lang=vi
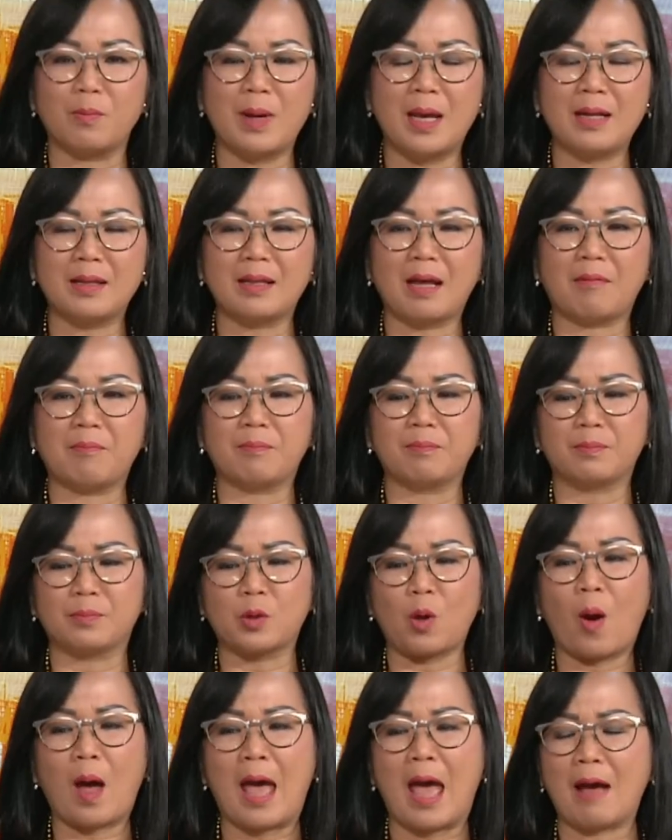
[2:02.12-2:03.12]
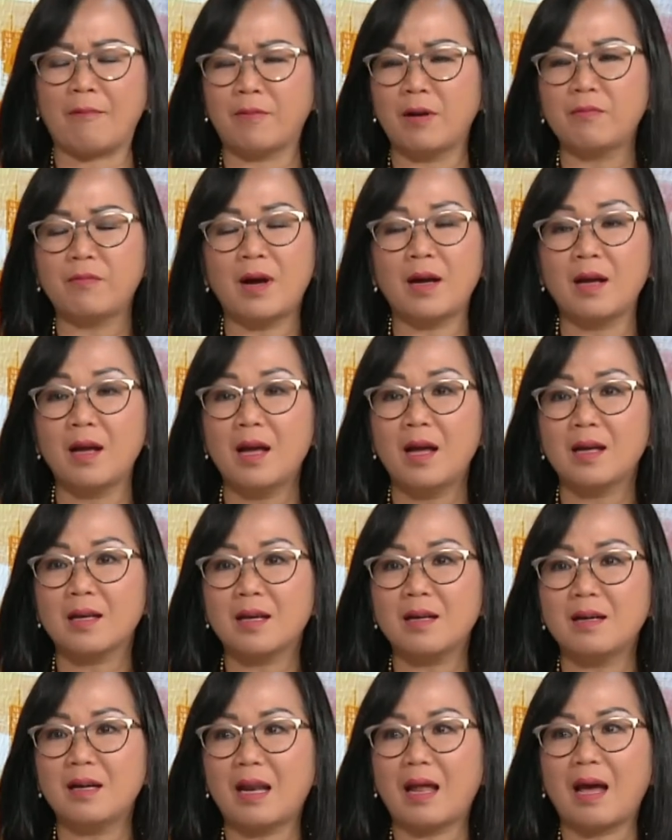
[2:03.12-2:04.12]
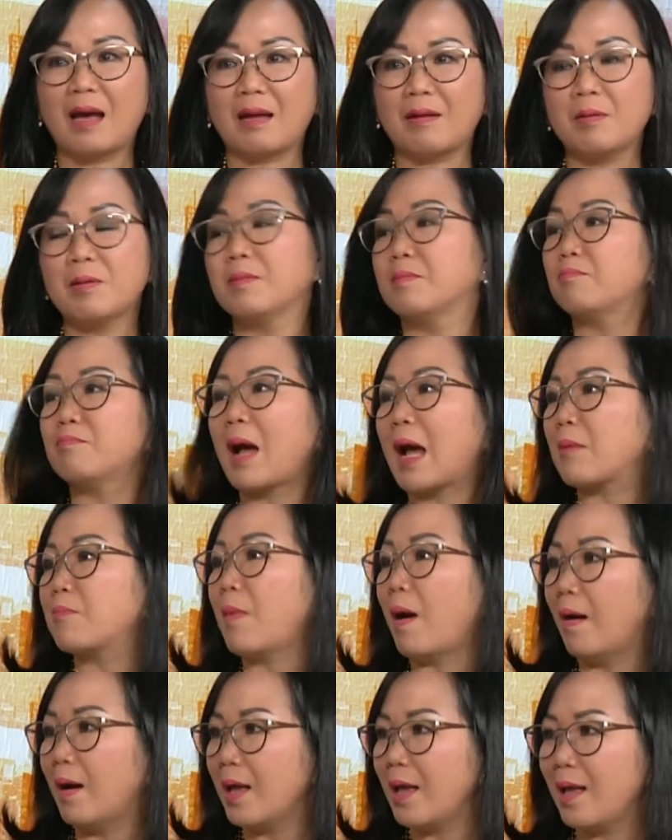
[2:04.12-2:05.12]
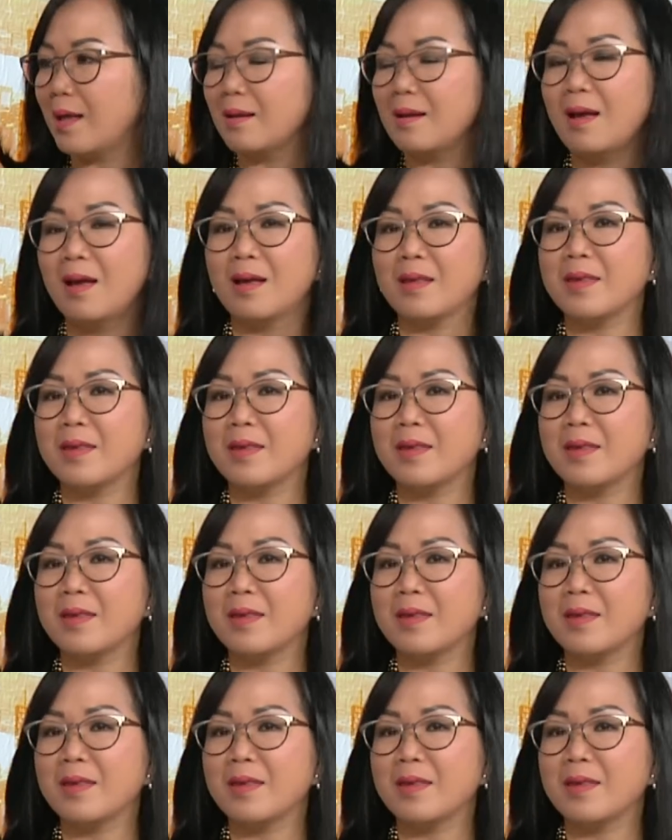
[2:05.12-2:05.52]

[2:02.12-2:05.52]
bên thẩm tòa vân vân, cứ là bác bỏ hết.